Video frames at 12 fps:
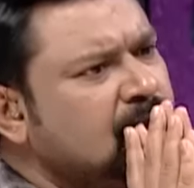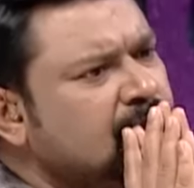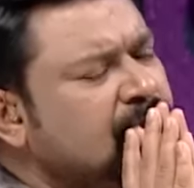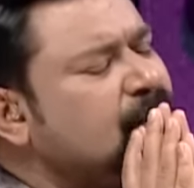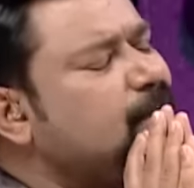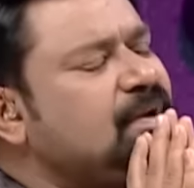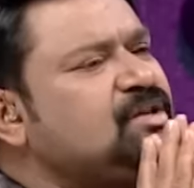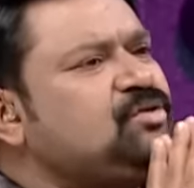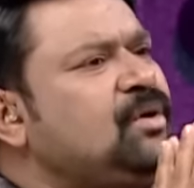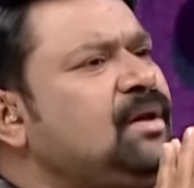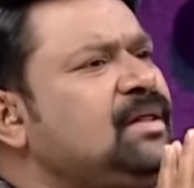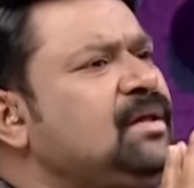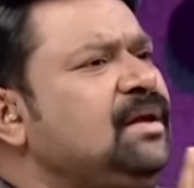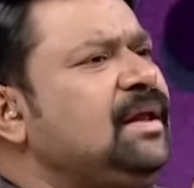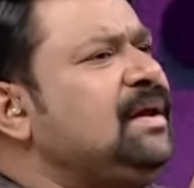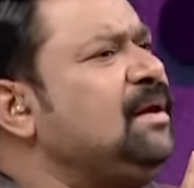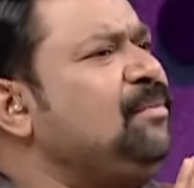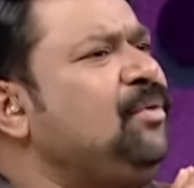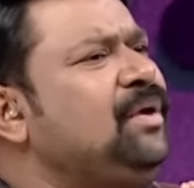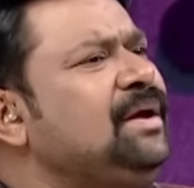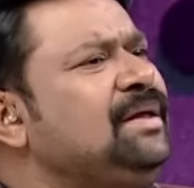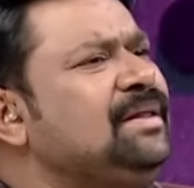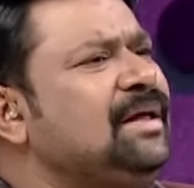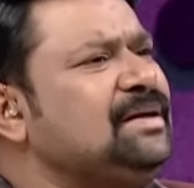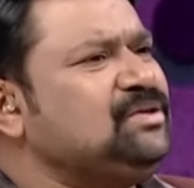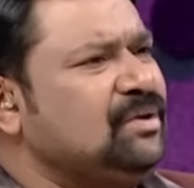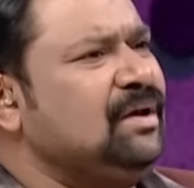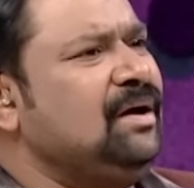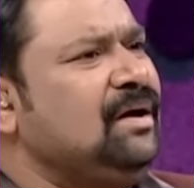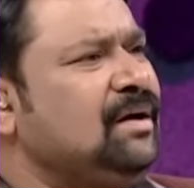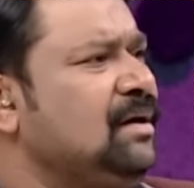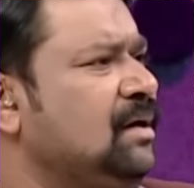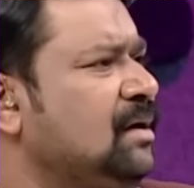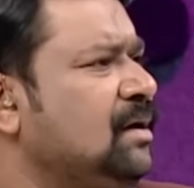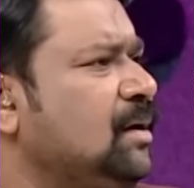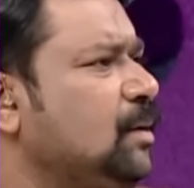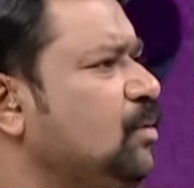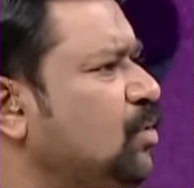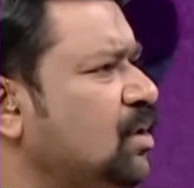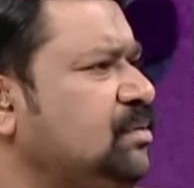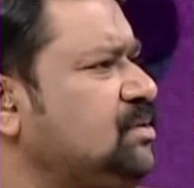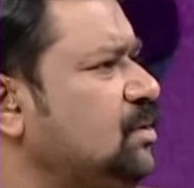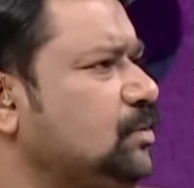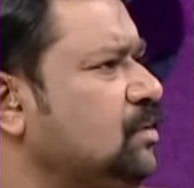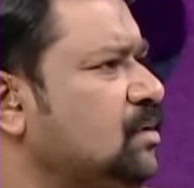பட் இப்போ நீங்கள் சொல்கிறது எனக்கே போர் அடிக்குது ஆக்சுவலாக ஒரு நிமிஷம்